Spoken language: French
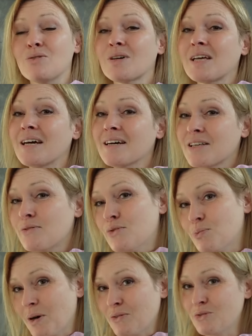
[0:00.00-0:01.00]
de rien. Il
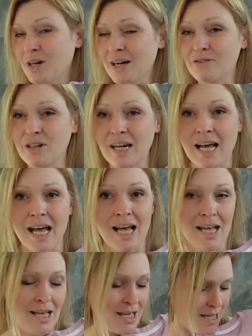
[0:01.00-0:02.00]
faut parfois avoir
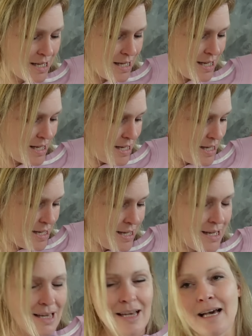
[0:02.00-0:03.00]
un,
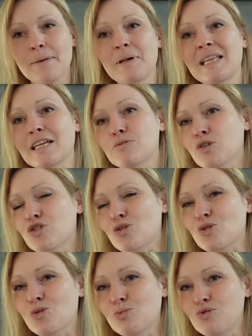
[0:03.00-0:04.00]
management
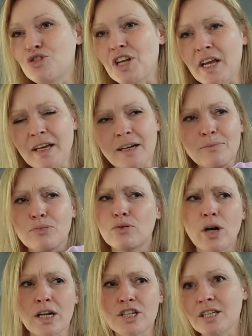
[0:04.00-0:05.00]
sur son budget. Hein.
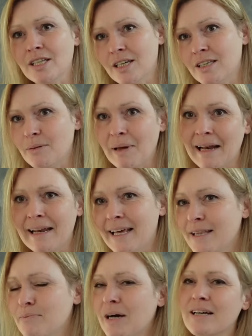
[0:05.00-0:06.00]
Pour acheter des belles
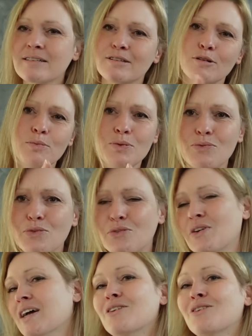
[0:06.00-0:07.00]
laines, par exemple, il faut faire